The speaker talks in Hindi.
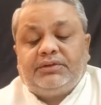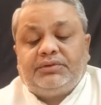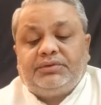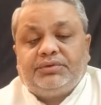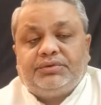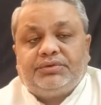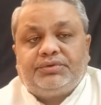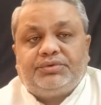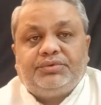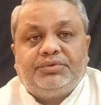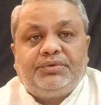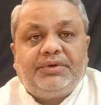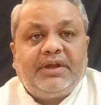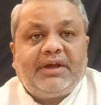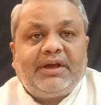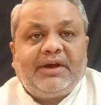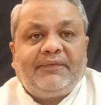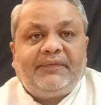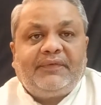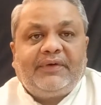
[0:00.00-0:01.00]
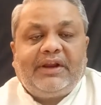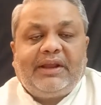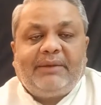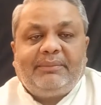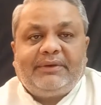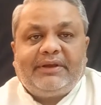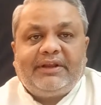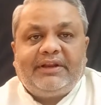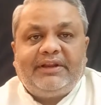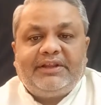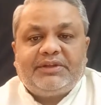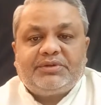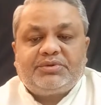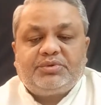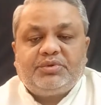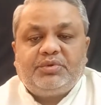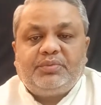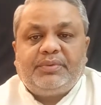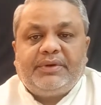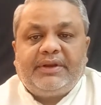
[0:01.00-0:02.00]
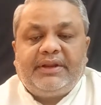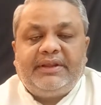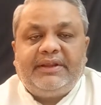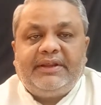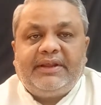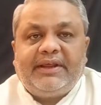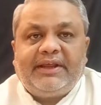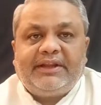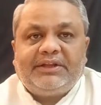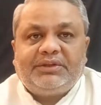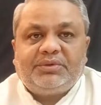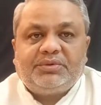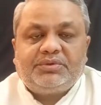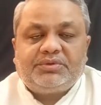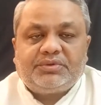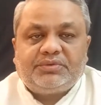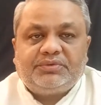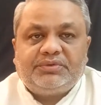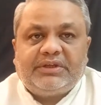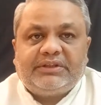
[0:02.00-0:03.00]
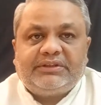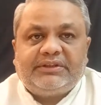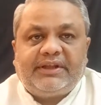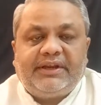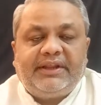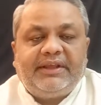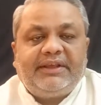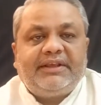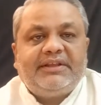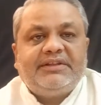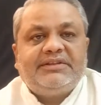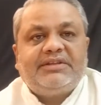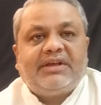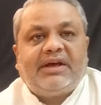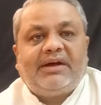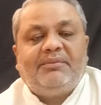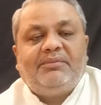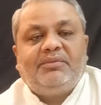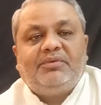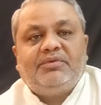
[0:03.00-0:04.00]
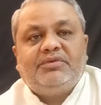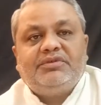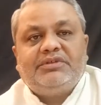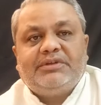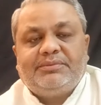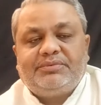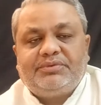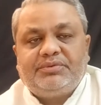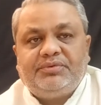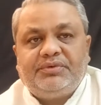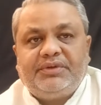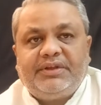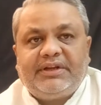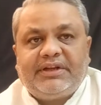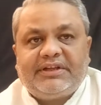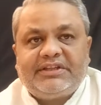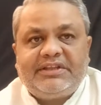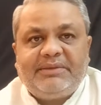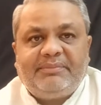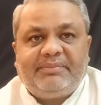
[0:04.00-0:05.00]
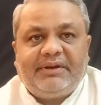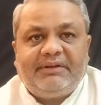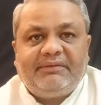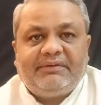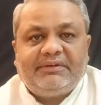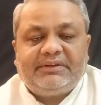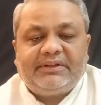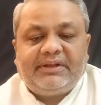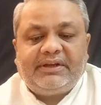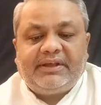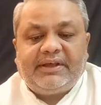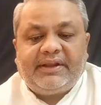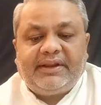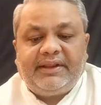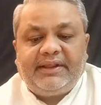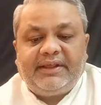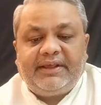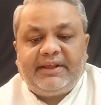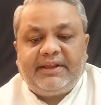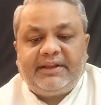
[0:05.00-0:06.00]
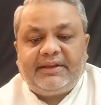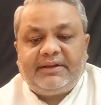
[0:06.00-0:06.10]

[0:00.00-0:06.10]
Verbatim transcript: तो सूर्य का फल आपके लिए शुभ नहीं है तो 14 तारीख की शाम को जब सूर्य राशि परिवर्तन करेंगे